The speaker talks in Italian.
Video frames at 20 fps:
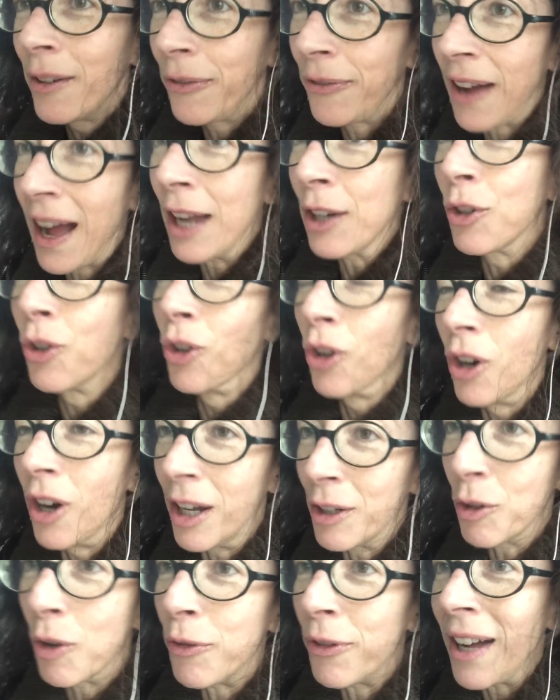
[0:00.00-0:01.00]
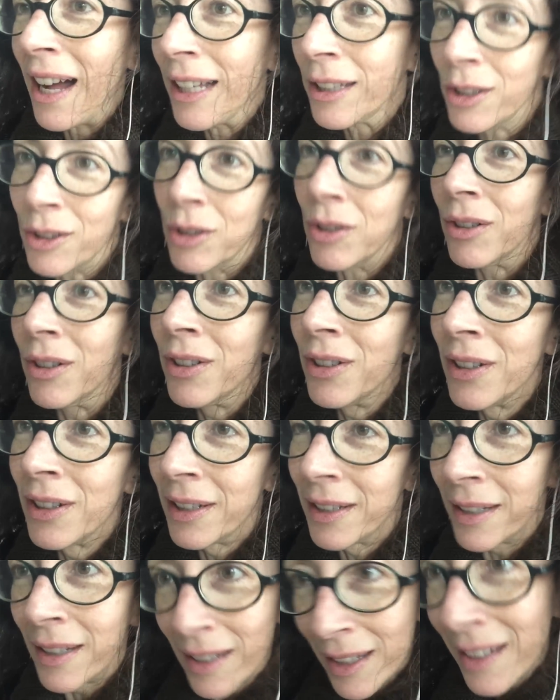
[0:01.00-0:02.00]
fanno, hanno fatto
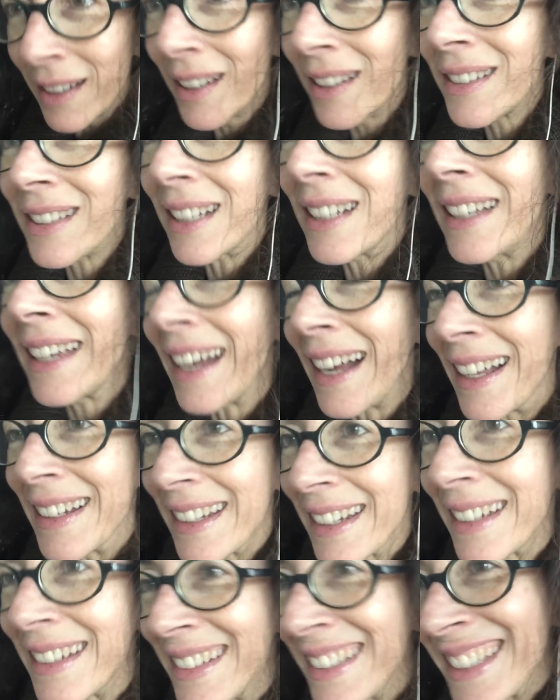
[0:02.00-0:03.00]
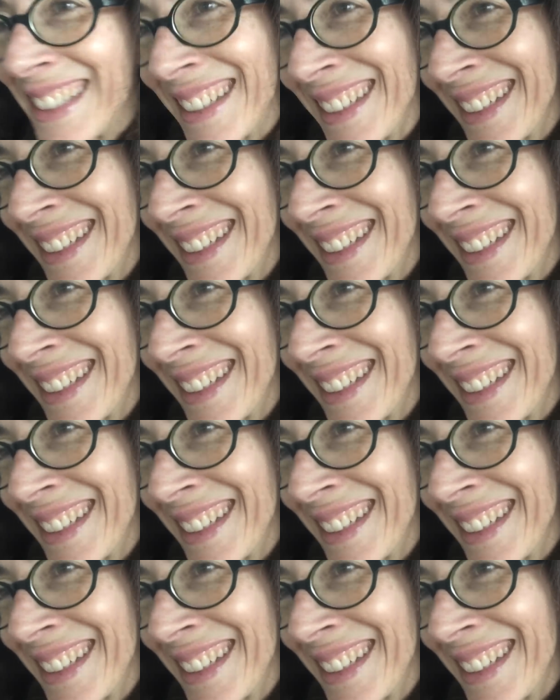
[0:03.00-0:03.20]
gli italiani.